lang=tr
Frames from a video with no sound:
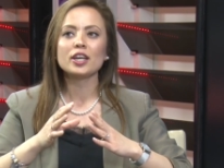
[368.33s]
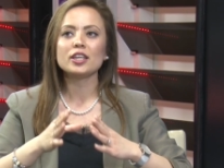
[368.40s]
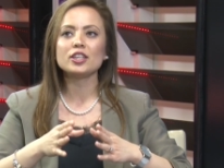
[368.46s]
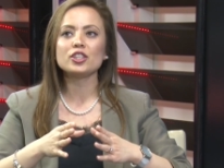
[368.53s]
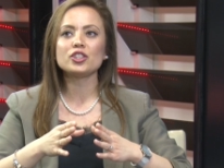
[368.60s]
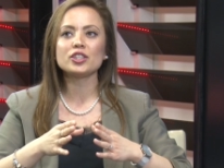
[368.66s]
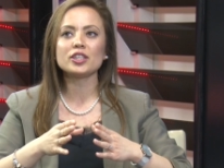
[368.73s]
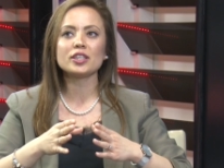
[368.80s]

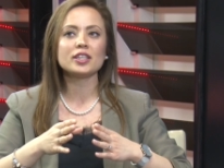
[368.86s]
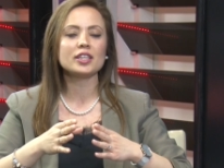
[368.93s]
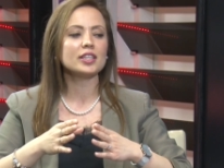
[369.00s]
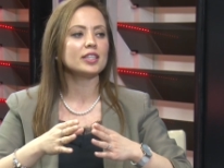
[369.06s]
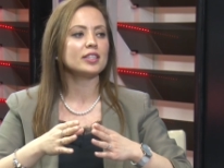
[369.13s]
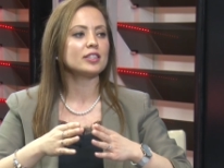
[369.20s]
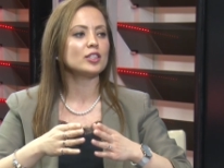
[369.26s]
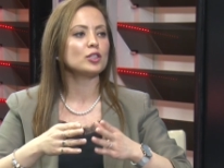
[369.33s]
İş yerine
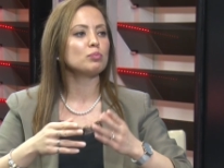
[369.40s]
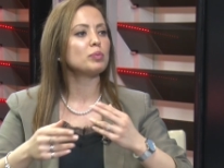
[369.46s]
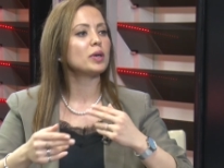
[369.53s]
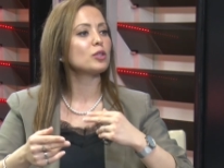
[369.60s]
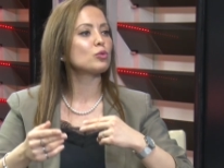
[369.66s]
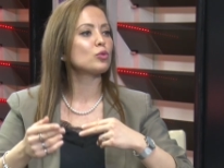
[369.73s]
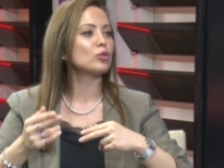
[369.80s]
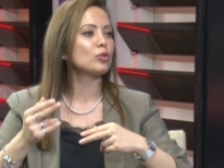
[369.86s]
gittim,
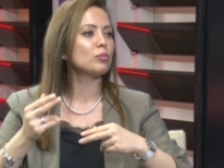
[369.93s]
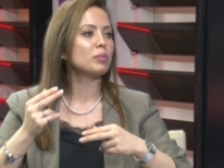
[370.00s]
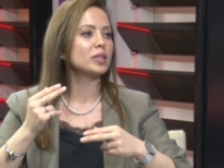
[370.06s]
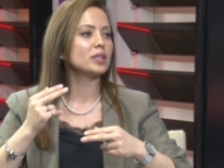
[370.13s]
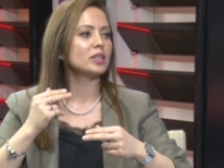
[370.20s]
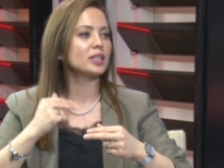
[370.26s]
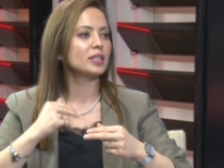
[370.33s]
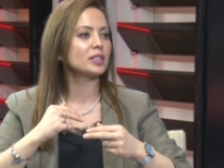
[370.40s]
patronum
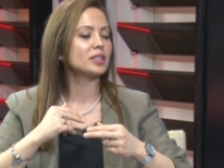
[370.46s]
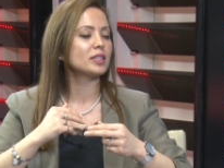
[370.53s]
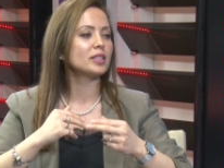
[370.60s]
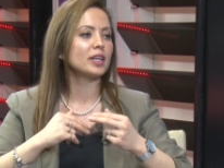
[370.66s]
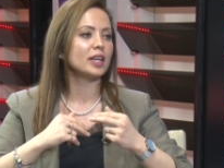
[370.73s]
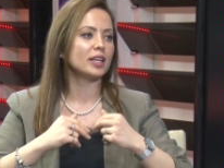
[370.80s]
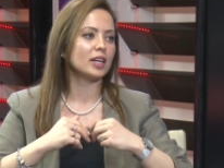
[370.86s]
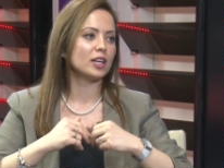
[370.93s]
bana kızdı,
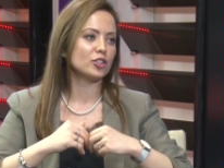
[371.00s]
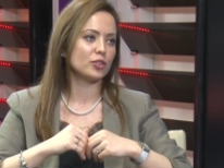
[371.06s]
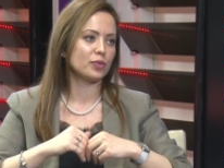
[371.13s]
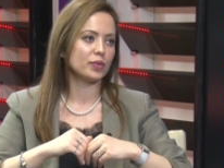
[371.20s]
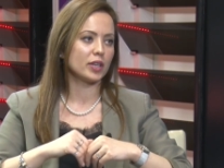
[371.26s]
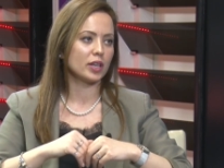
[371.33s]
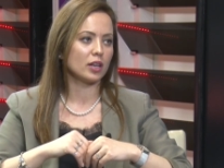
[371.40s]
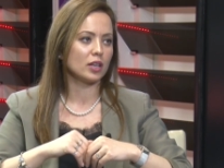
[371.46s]
enerji
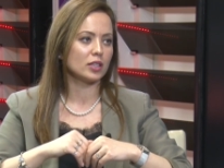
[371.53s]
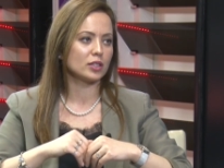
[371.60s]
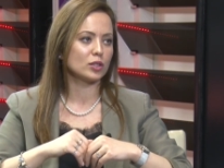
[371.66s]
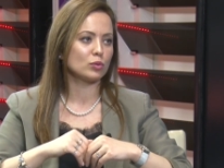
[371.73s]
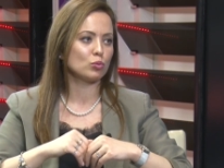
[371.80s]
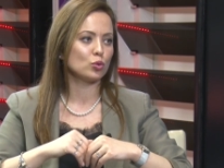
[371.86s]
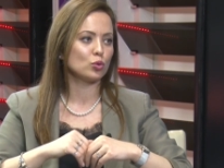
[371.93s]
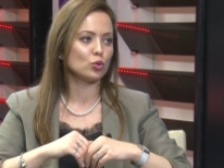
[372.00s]

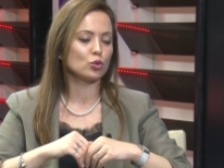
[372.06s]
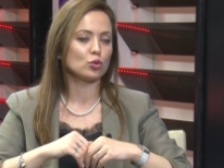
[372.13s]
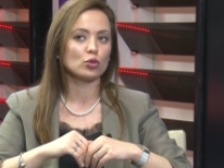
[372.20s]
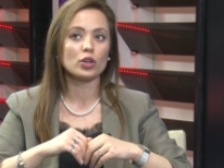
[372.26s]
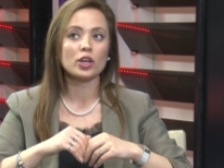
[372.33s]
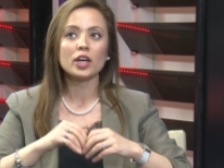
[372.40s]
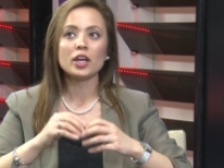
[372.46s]
frekansım düştü.